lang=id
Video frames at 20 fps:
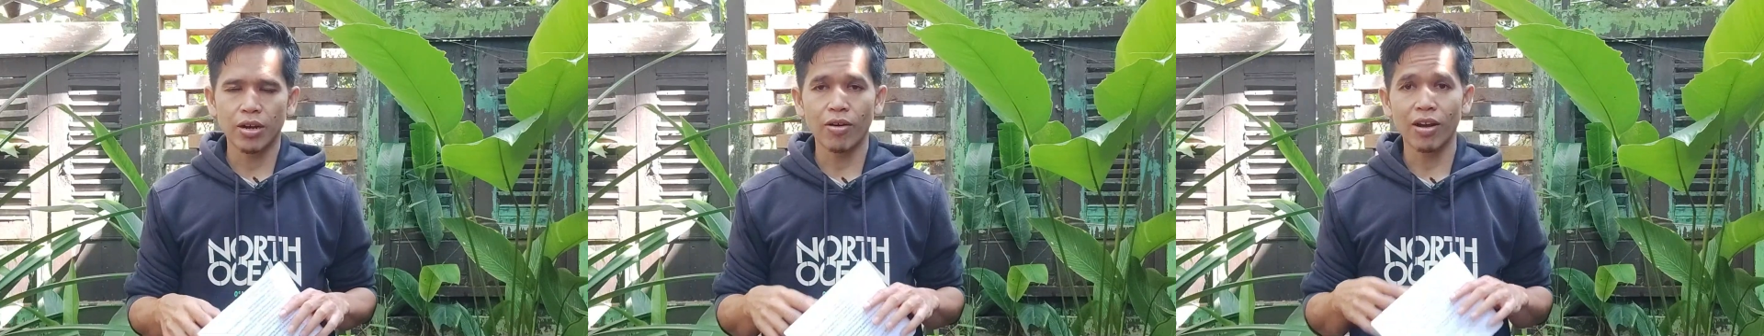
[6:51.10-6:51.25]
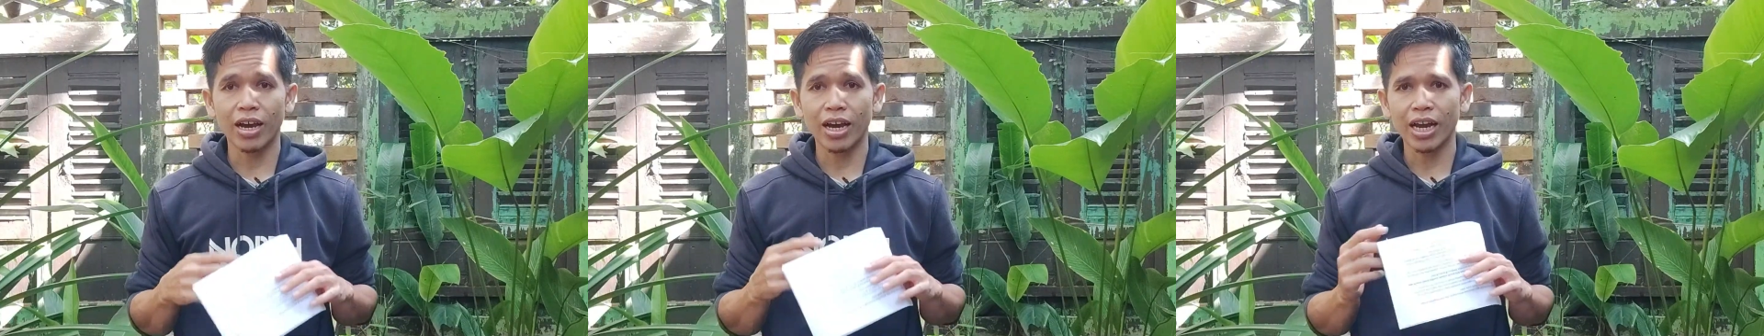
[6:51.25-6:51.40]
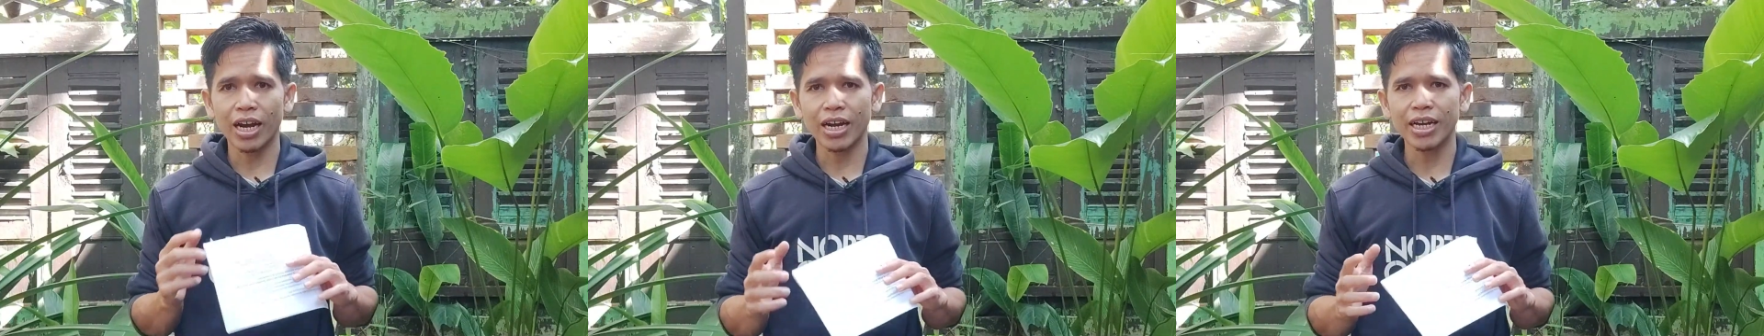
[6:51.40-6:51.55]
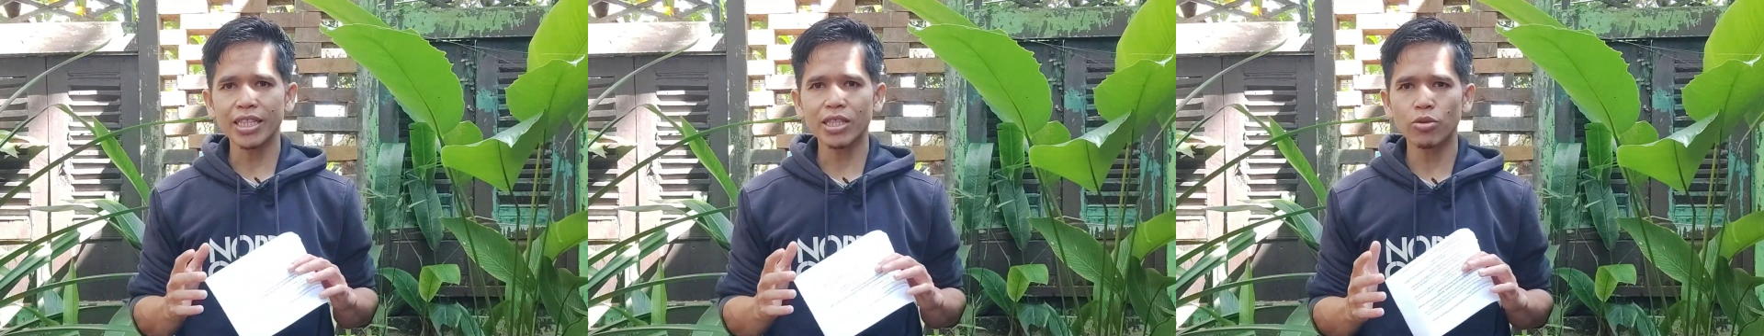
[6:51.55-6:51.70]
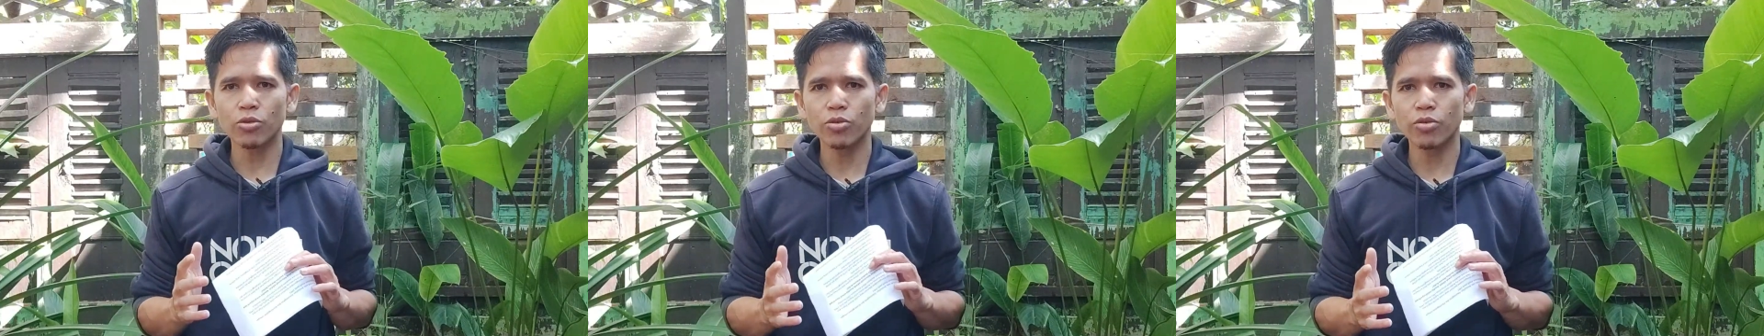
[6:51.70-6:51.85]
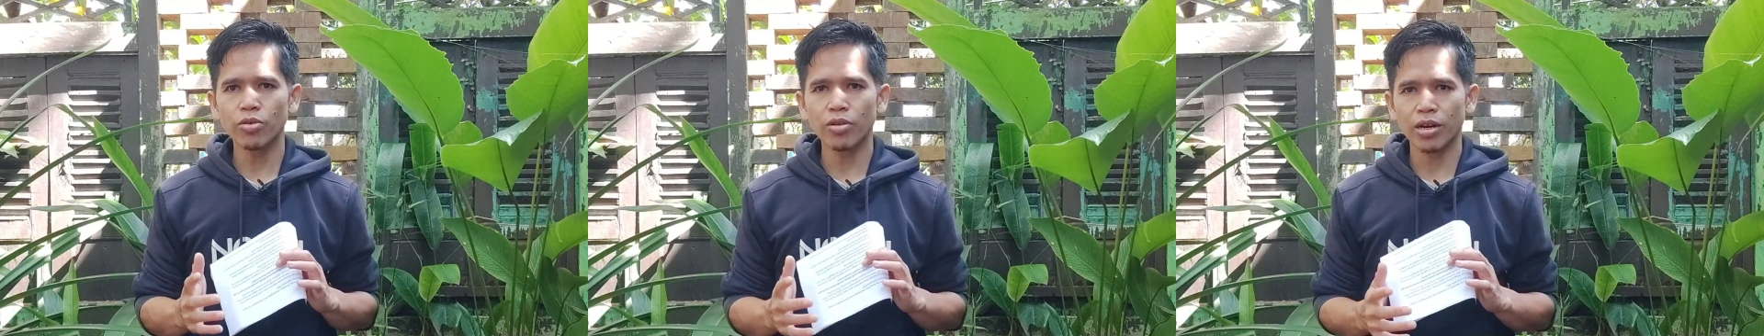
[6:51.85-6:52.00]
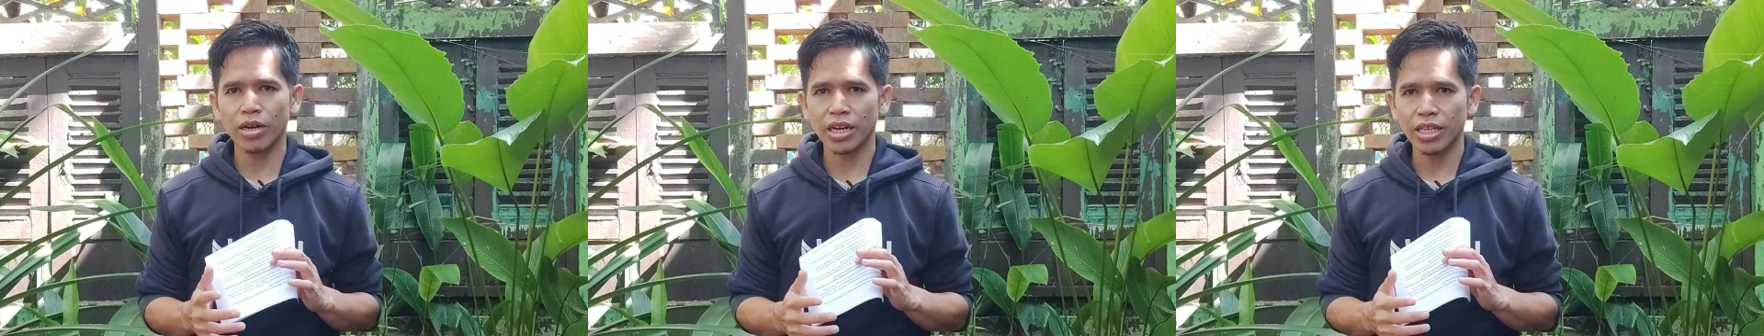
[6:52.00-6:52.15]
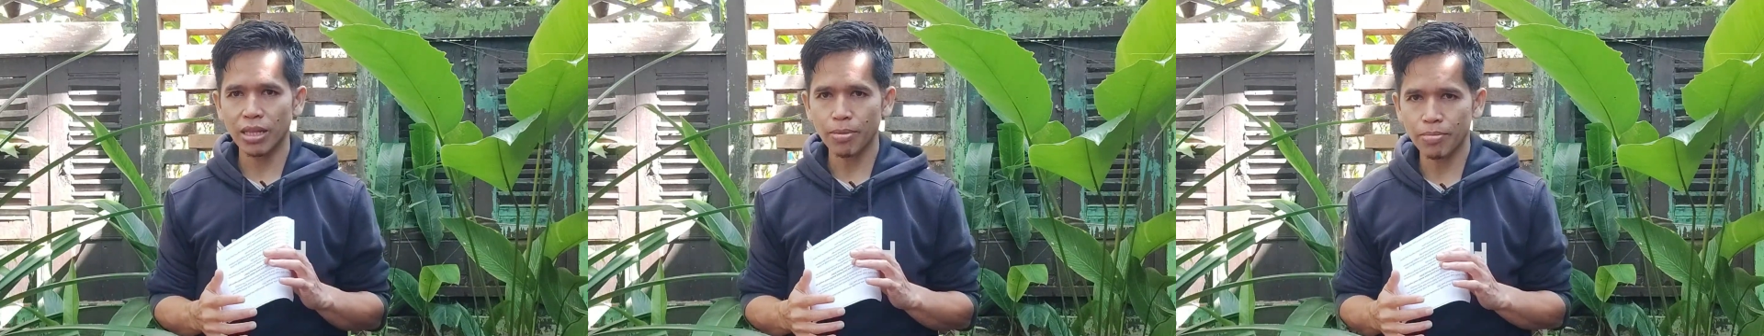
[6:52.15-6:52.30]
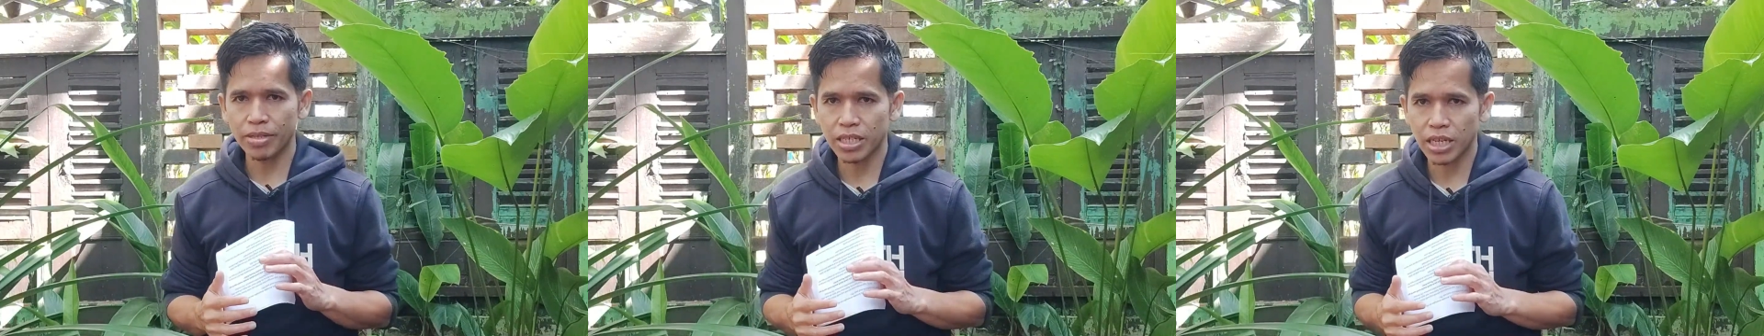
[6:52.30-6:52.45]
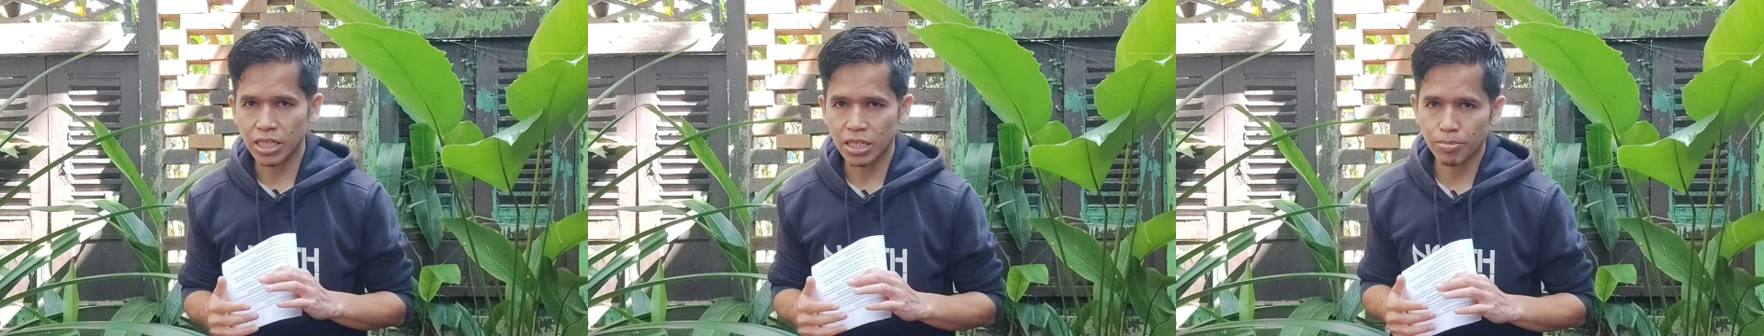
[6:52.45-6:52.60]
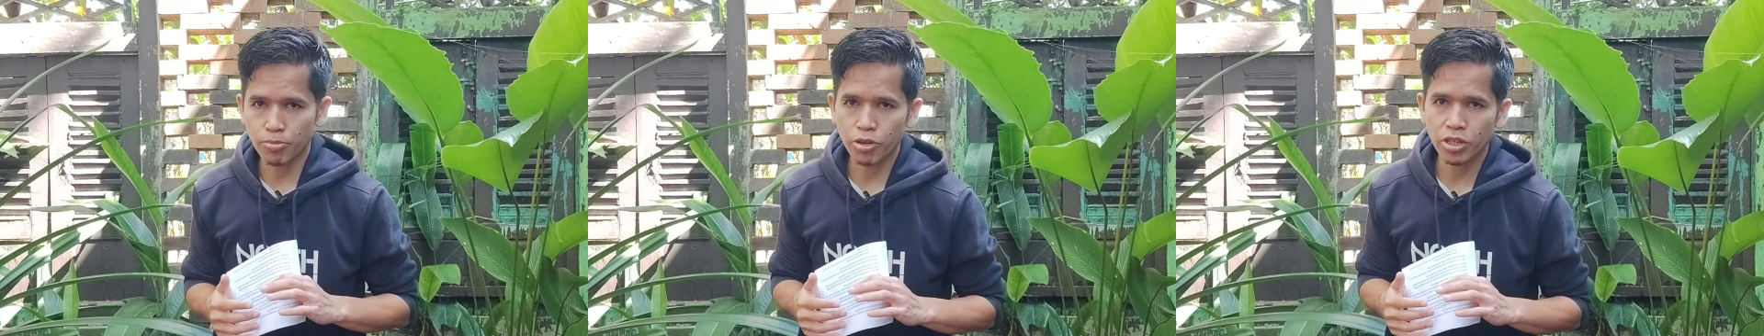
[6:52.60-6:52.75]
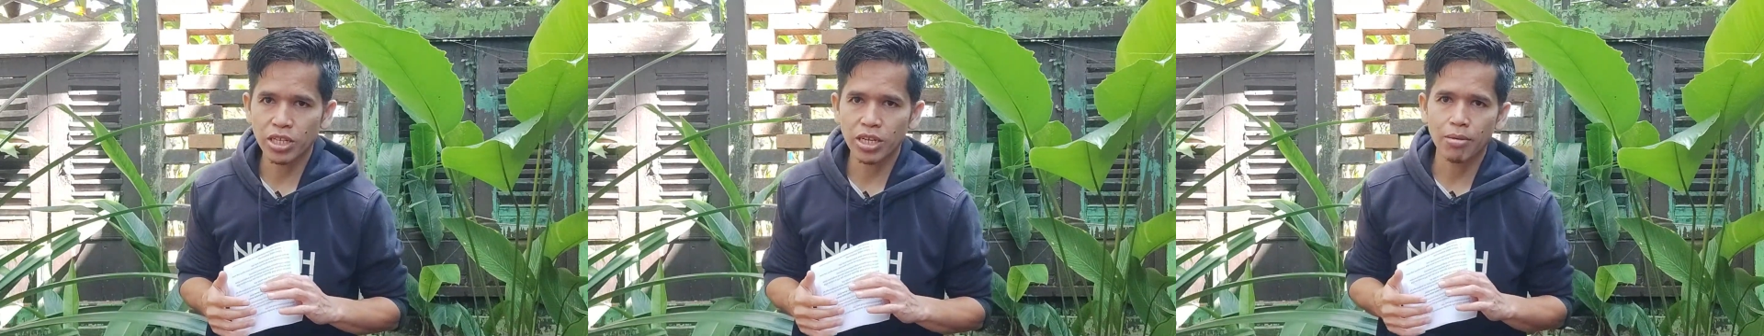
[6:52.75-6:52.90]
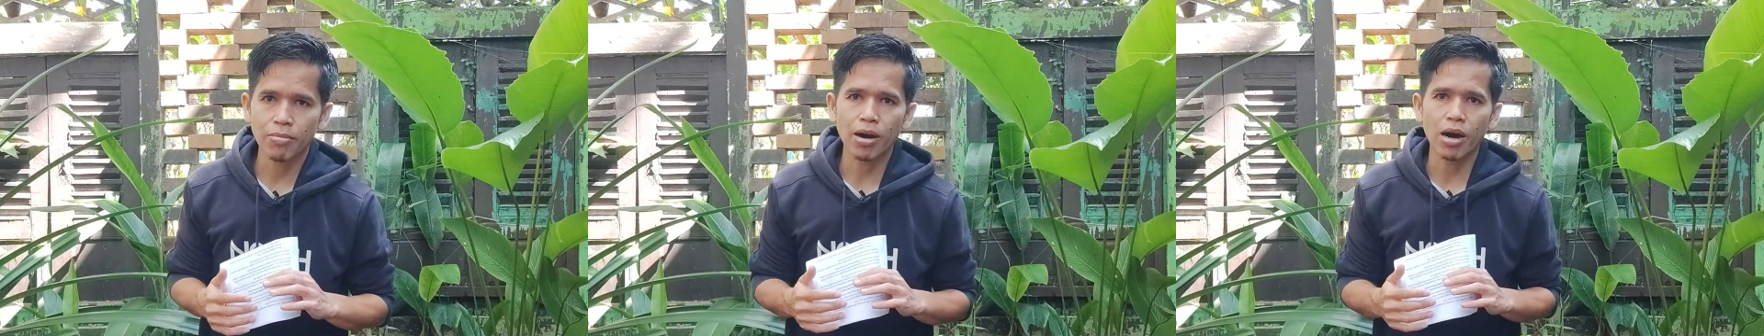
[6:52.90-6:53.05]
oleh karena itu, kita bisa
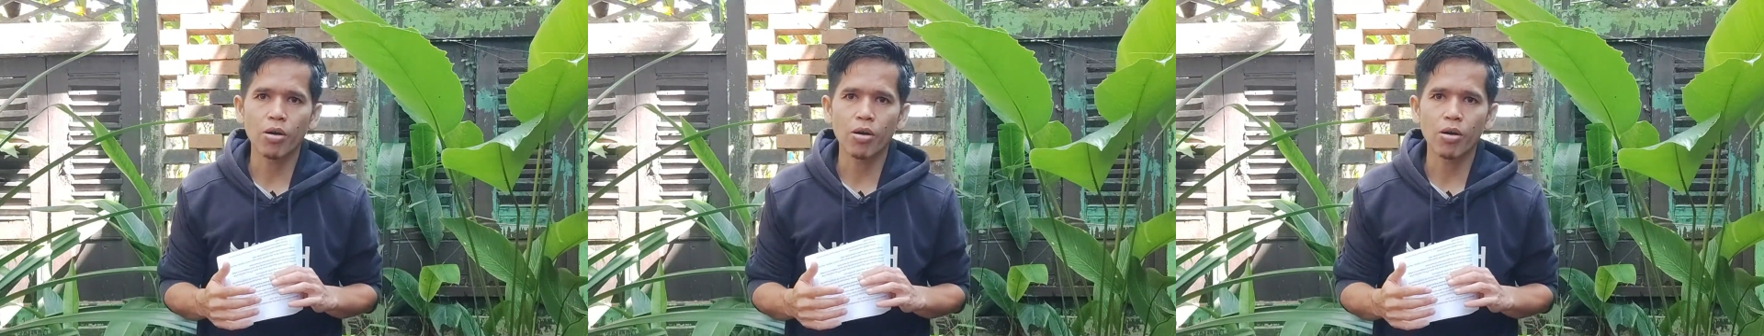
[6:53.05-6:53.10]
sebut ya